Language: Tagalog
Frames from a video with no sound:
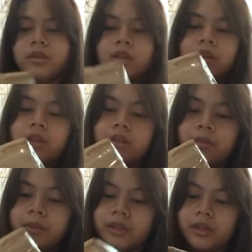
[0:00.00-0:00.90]
ganito
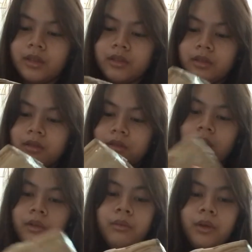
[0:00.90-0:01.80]
pa siya.
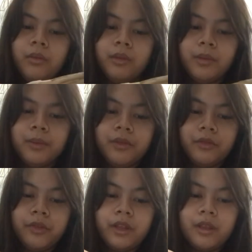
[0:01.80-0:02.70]
Wow, may pa
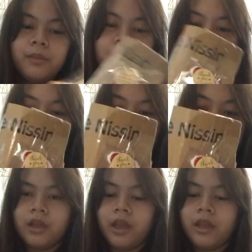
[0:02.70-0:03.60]
freebie.
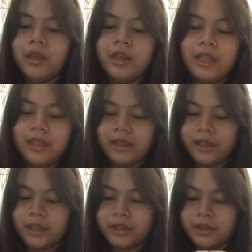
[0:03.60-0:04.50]
Ah,
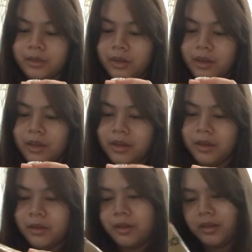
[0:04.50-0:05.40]
glitters. Wow!